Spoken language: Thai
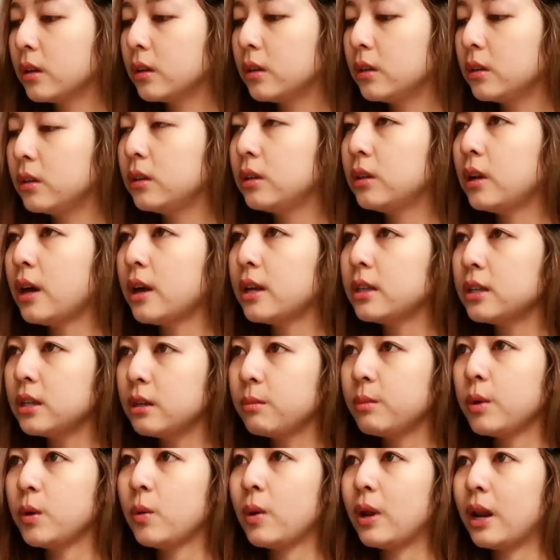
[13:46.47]
คือถ้าจริง
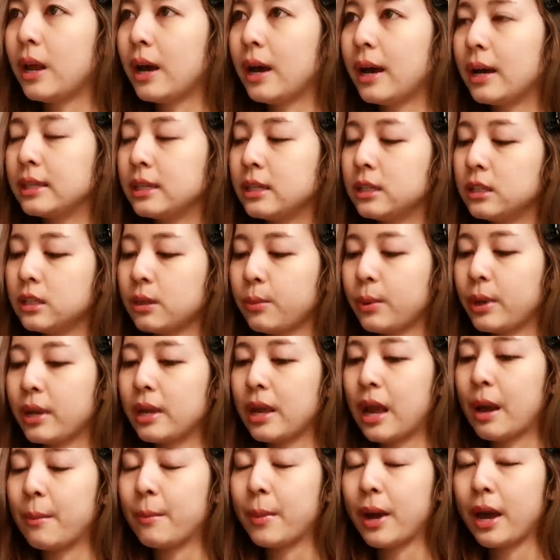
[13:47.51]
มีเวลาจริงจะพ
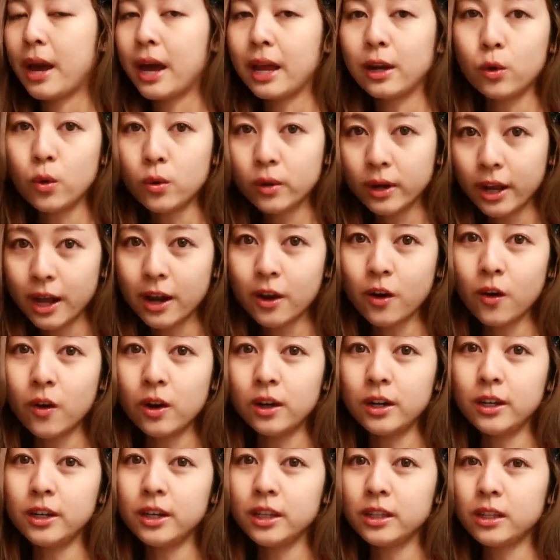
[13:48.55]
ยายามอ่านล่วงหน้าก่อน
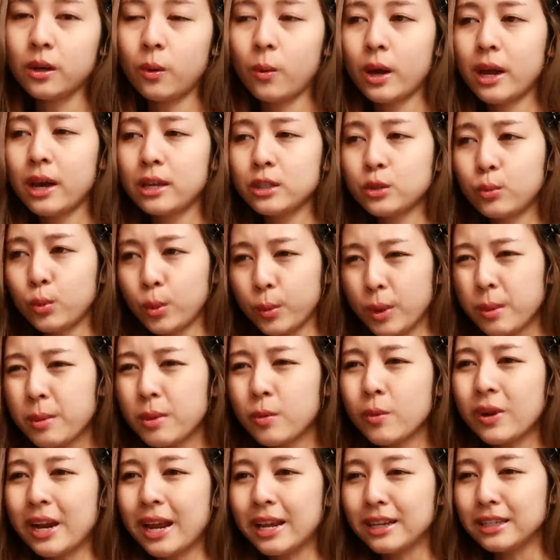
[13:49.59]
เลยแต่ว่าถ้าสมมติไม่มี
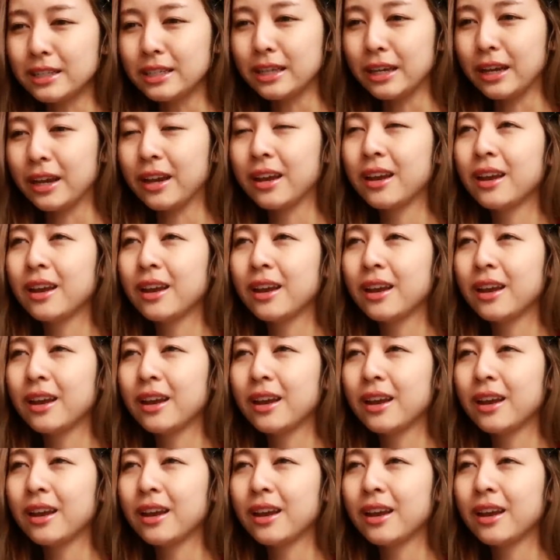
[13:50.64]
เวลาจริง